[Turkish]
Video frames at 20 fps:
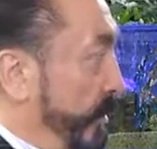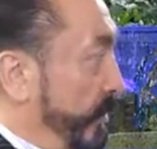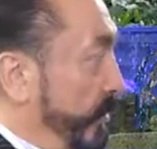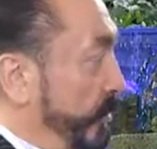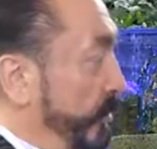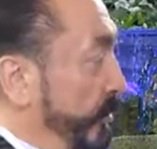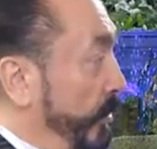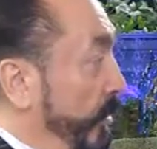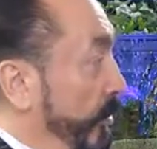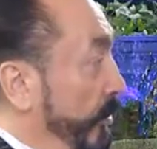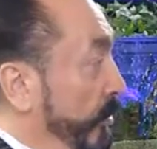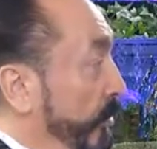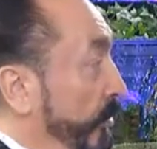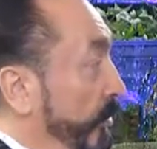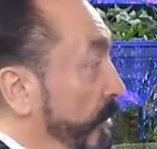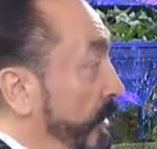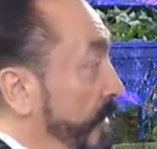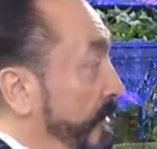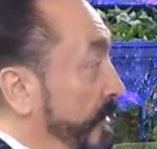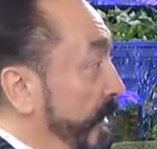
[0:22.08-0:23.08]

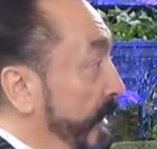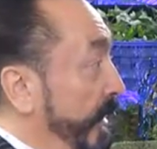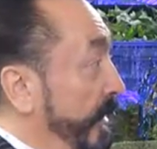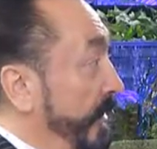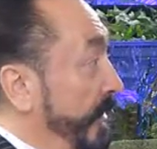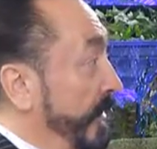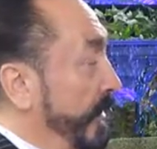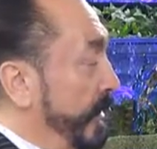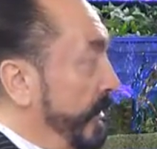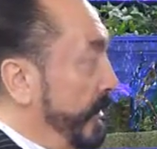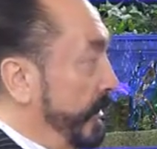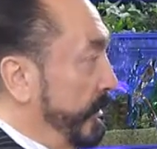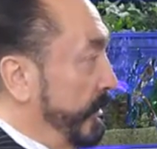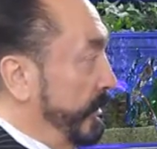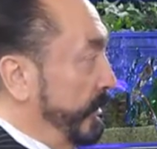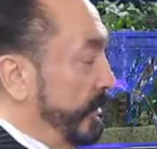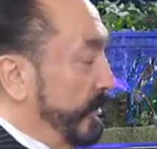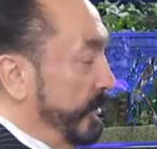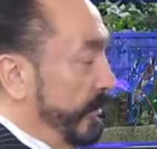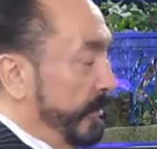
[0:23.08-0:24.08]
soyluluk, asalet
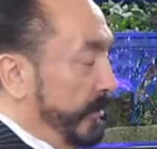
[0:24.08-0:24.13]
dinidir.